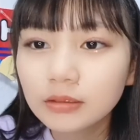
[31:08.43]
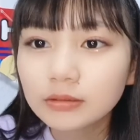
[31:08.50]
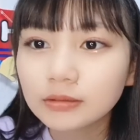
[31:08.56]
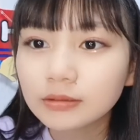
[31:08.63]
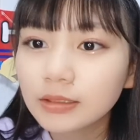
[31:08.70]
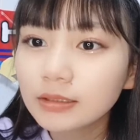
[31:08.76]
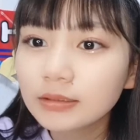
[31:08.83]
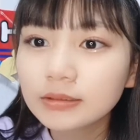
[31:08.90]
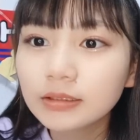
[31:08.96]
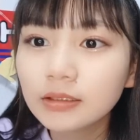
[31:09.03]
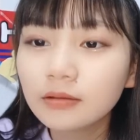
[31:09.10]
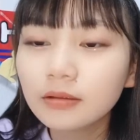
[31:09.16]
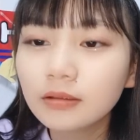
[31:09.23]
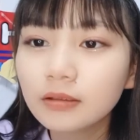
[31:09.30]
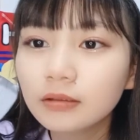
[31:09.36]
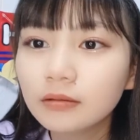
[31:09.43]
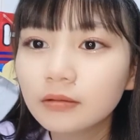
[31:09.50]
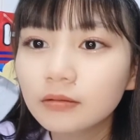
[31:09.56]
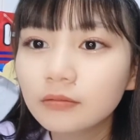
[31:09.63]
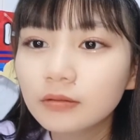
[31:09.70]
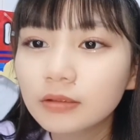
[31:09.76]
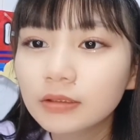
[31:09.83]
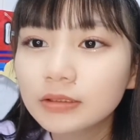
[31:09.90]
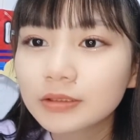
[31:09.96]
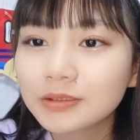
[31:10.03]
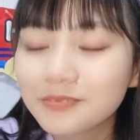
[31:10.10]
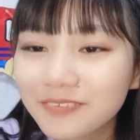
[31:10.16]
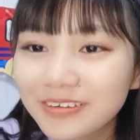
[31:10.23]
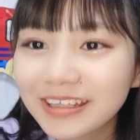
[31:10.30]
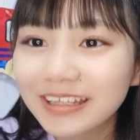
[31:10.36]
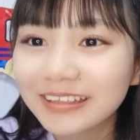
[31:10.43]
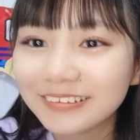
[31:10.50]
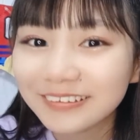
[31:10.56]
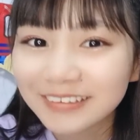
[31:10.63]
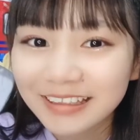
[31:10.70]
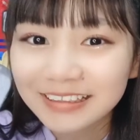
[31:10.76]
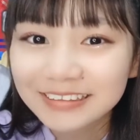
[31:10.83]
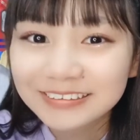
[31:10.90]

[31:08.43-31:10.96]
その炭酸私飲めないので